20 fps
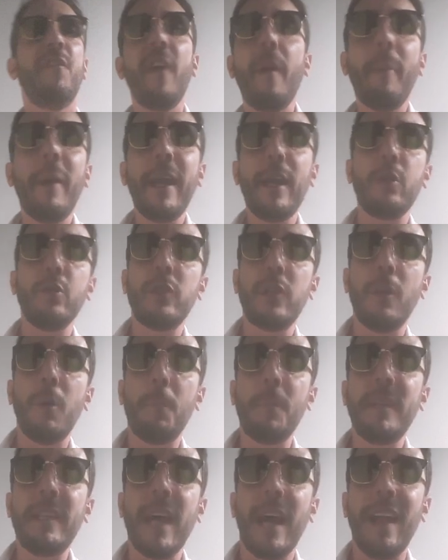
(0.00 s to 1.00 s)
le fabrique aussi
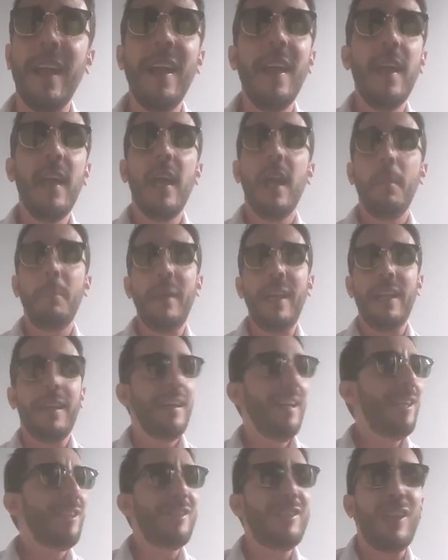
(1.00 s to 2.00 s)
l'hôpital.
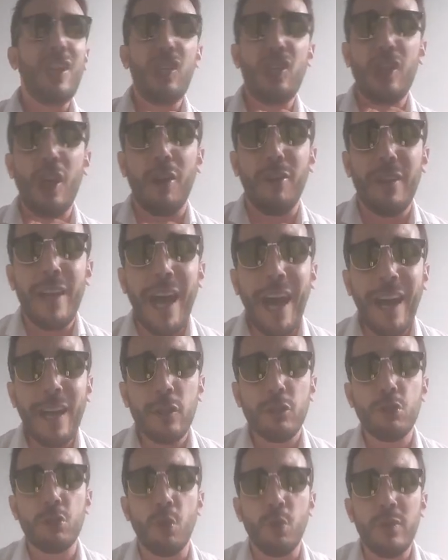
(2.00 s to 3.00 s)
Mais ces gens-là
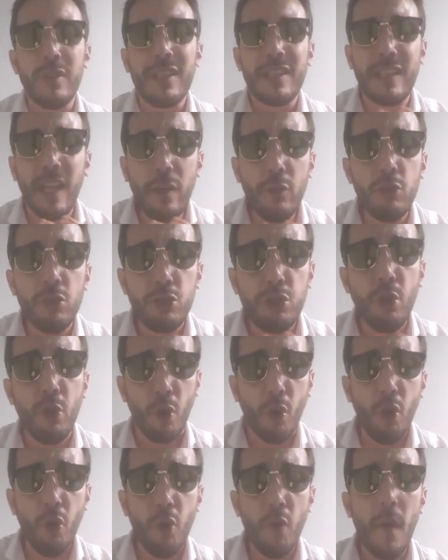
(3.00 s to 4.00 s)
sont
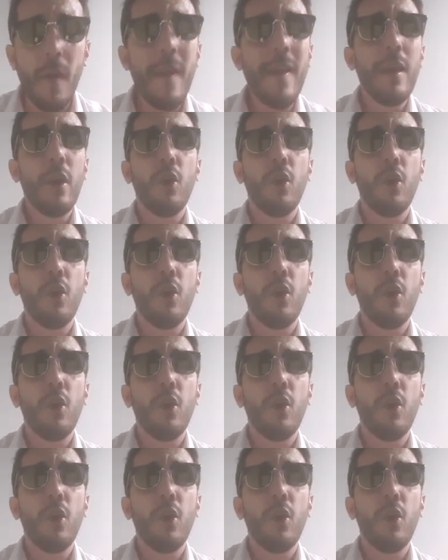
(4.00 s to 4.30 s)
dangereux.